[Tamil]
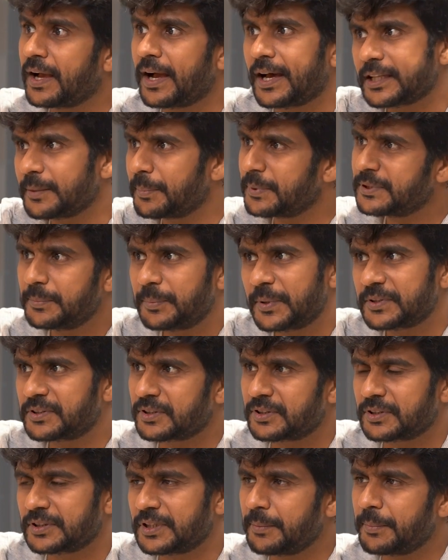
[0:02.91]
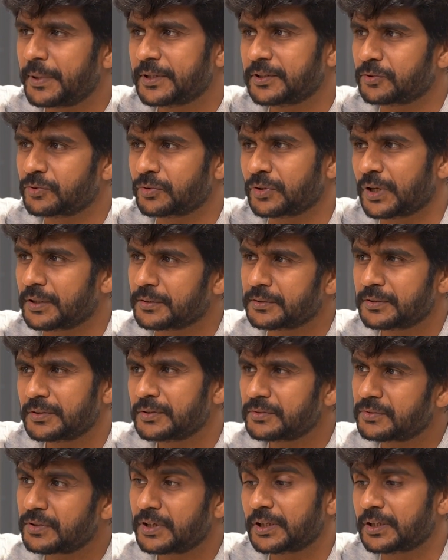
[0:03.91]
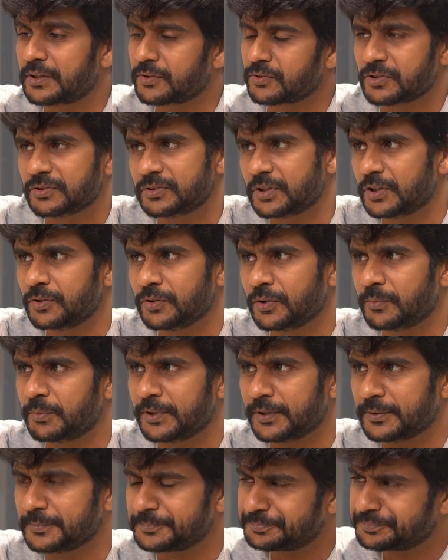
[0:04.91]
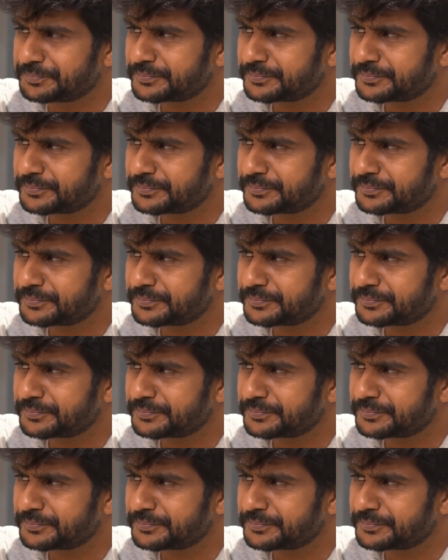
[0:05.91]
அதை பற்றி பேசுறதுக்கு தான் மகேந்திர சொன்னான் ஸ்ரீக்கு கொஞ்சம் தெரியும் அப்படின்னு